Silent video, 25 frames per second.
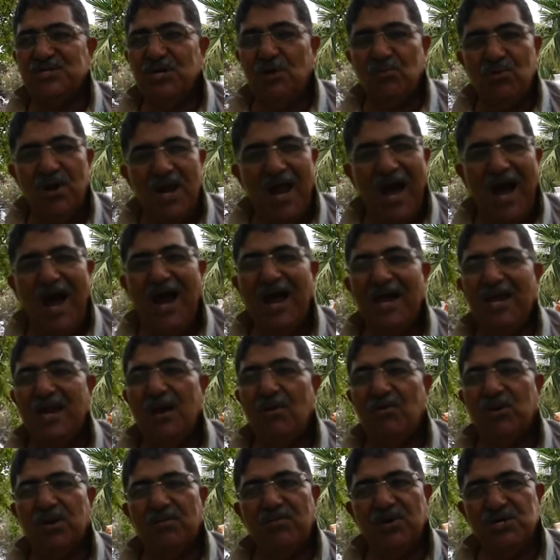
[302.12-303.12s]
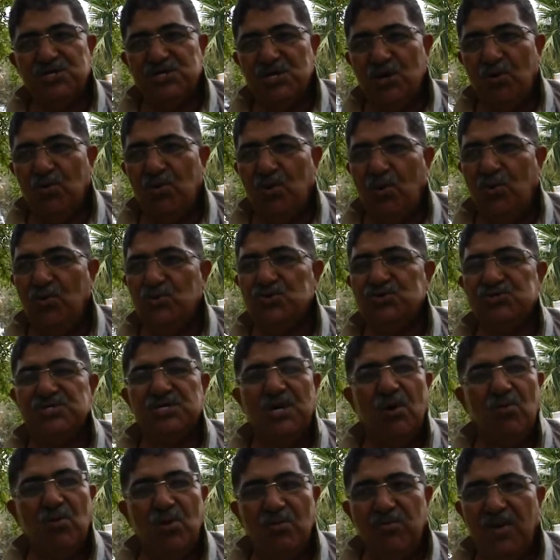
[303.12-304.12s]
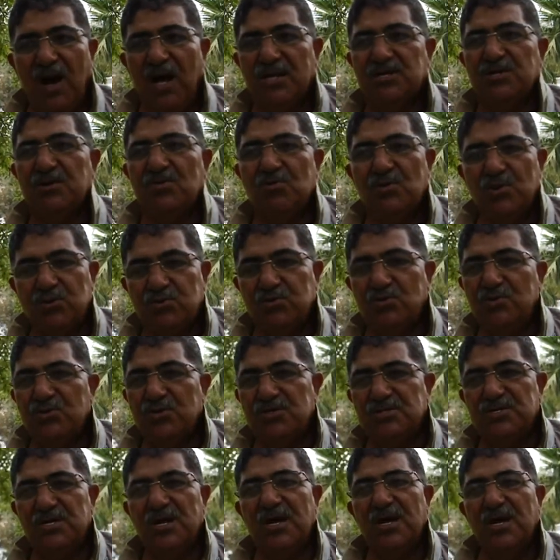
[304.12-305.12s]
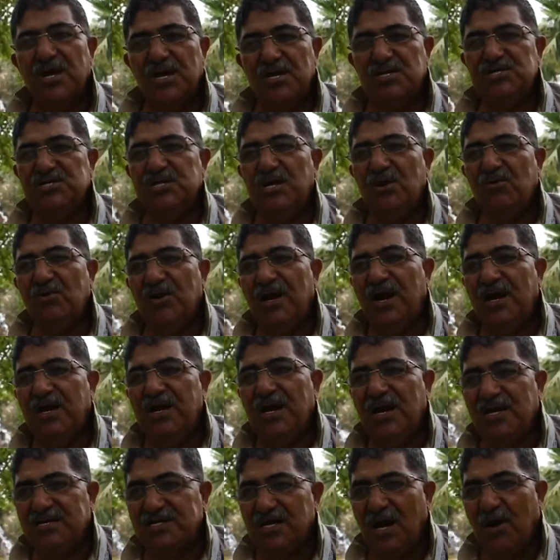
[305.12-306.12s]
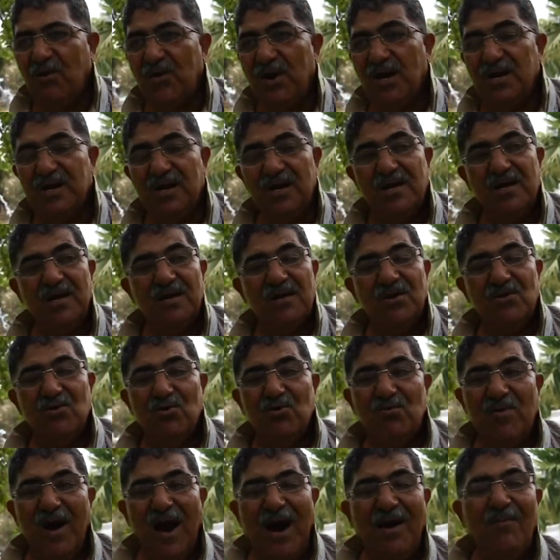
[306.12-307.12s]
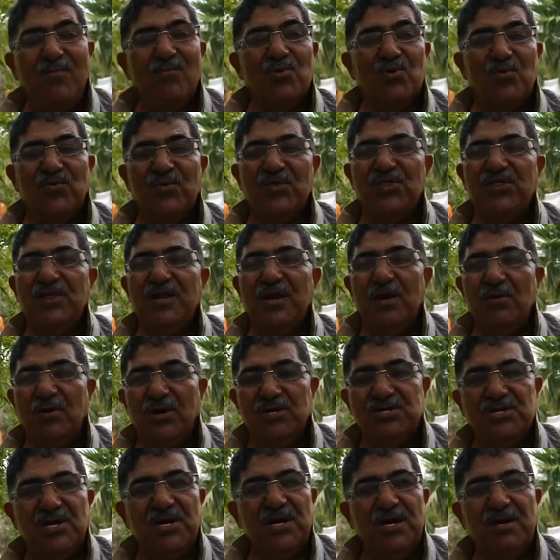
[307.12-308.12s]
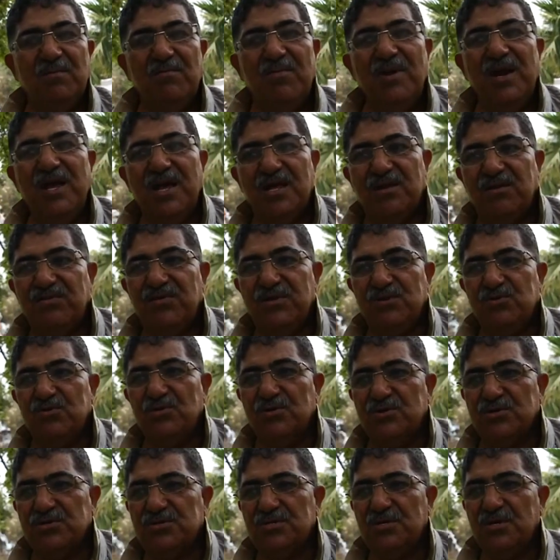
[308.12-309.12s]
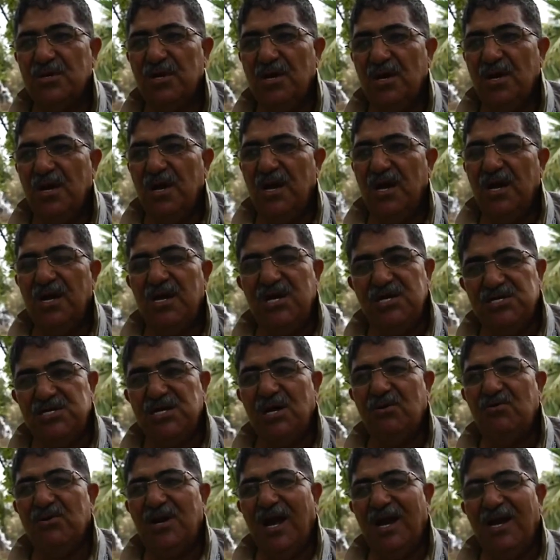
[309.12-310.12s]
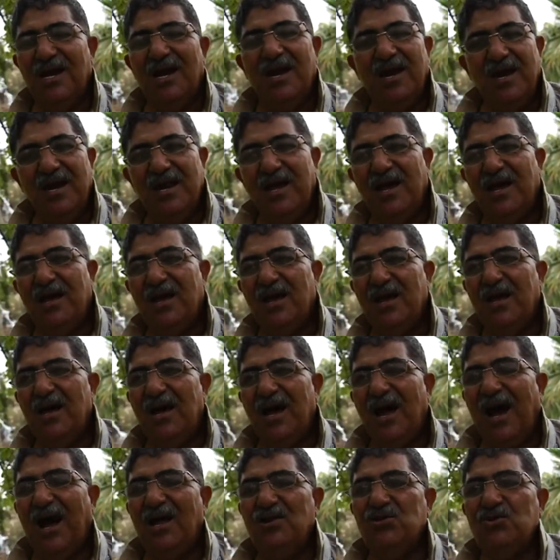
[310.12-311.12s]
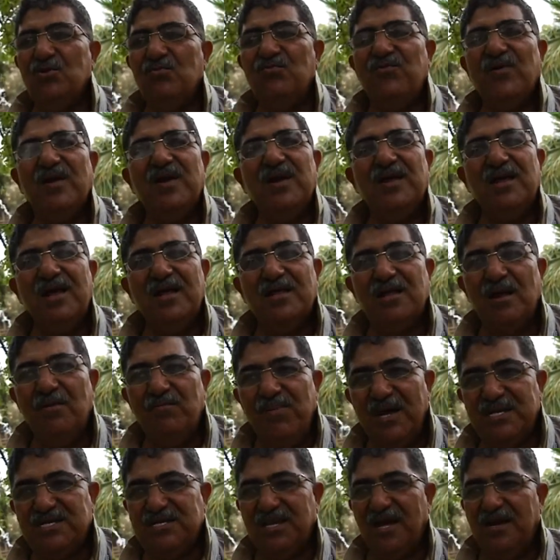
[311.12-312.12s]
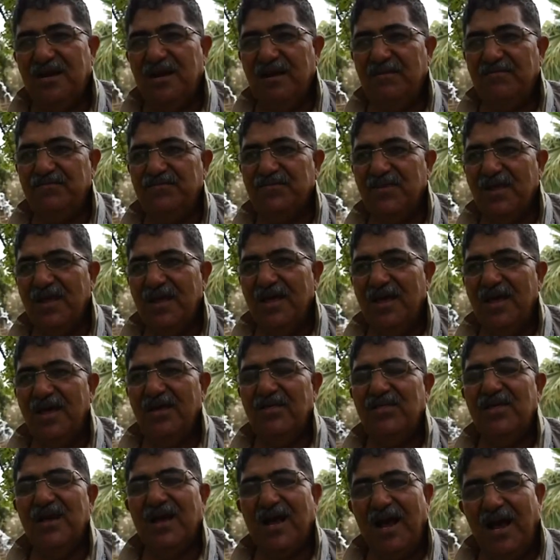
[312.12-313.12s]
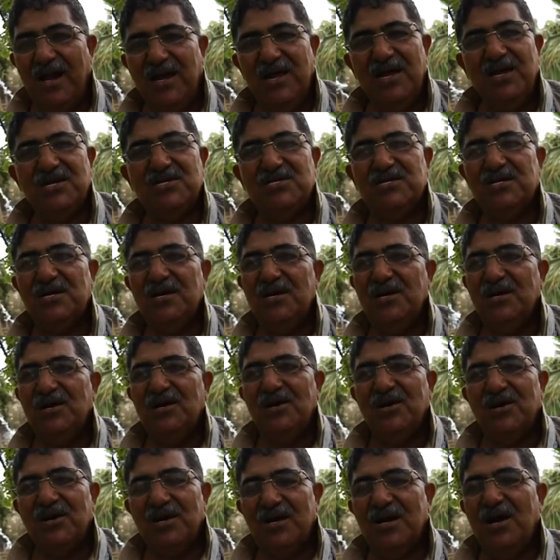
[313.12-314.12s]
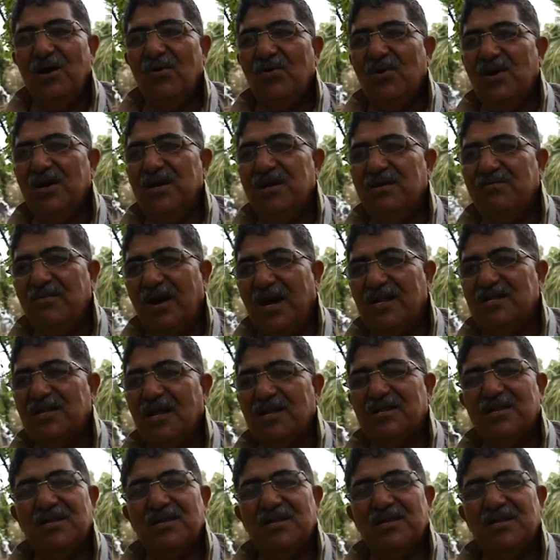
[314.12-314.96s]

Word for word: للعالية وكما جاو العوجة والماطر والتونس جاو لهنا لزغوان هما عمروا في 22 بلاد في تونس اللي جاو نحن لهنا عندهم فنيات البستنة هذاك علاش راو اللي معناتها